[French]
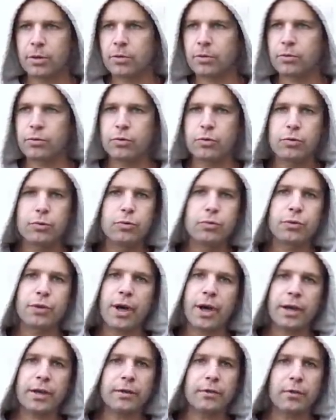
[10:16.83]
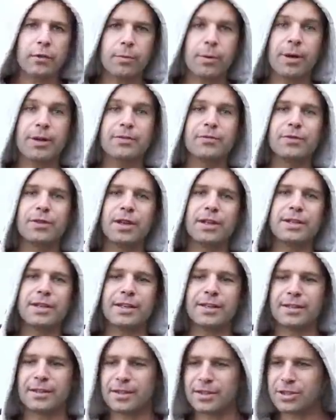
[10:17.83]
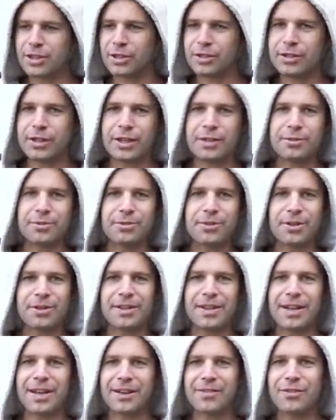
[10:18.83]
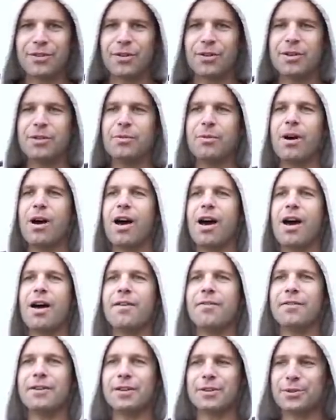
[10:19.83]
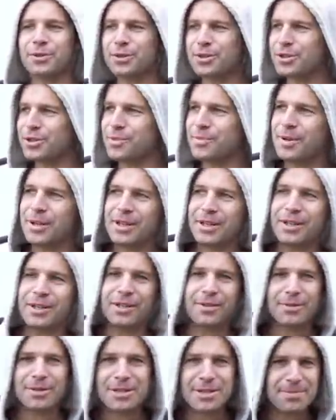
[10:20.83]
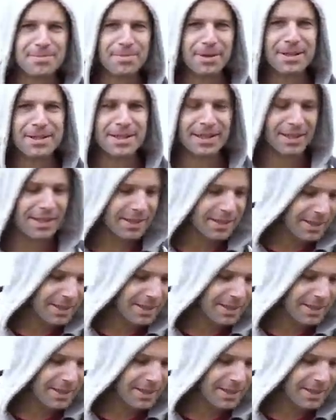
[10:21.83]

Donc du coup, nous on arrive, bah, vous allez dire, c'est Charlotte, elle est contente, elle arrive dans le lit, ouah, il fait trop chaud, mais non, non, moi j'aime pas ça.